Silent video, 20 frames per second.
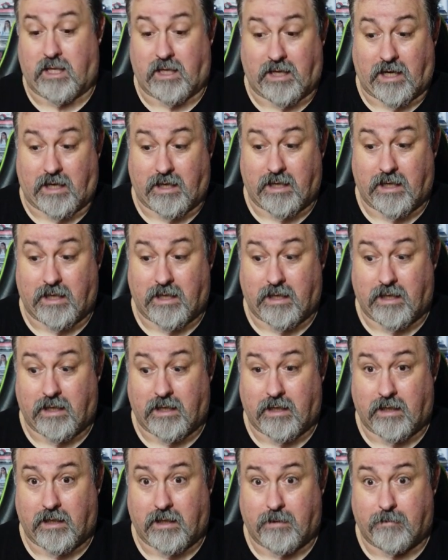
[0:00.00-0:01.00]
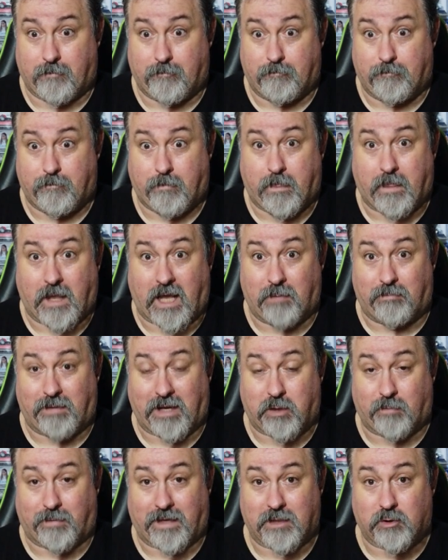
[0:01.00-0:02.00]
cerraré el
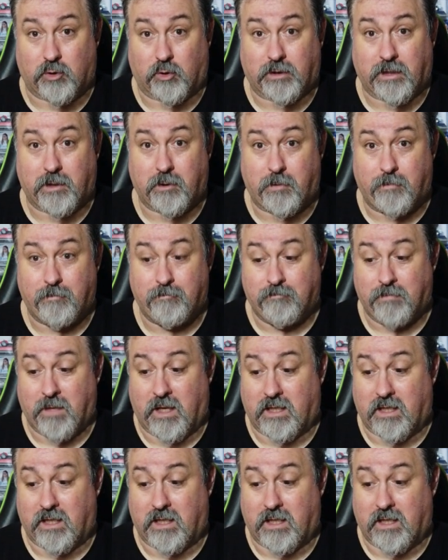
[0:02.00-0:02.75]
plazo para el sorteo